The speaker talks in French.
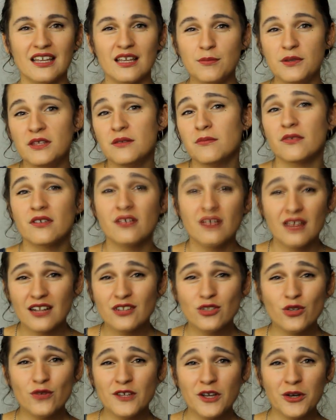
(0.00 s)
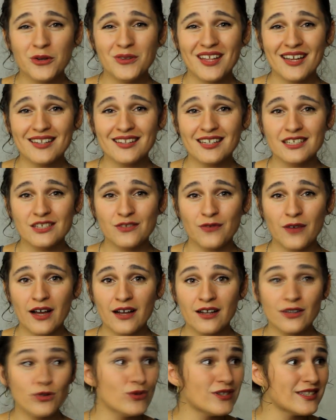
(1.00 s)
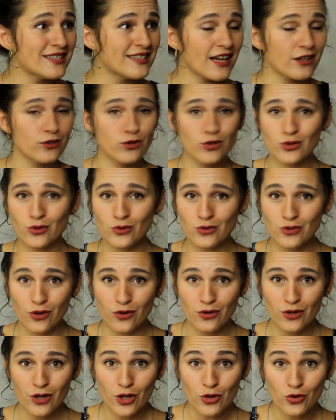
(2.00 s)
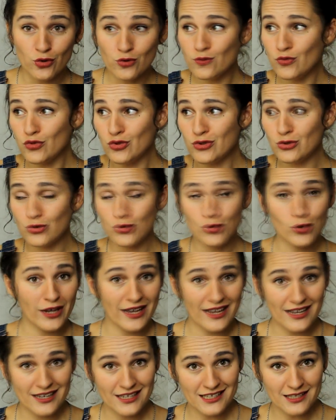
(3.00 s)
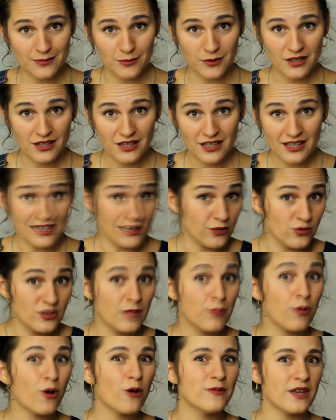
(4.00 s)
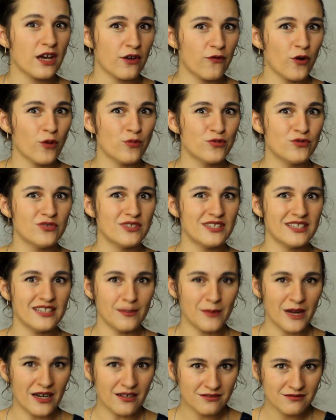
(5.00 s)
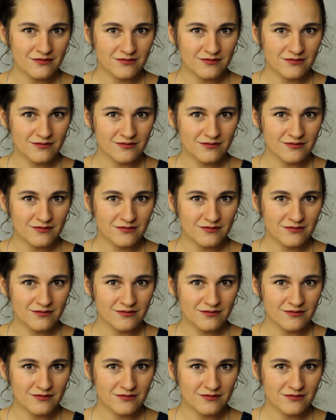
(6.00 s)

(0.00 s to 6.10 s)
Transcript: Et bim, elle devient une actrice phare, une star de son temps, une muse du surréalisme et une des premières ventes du cinéma.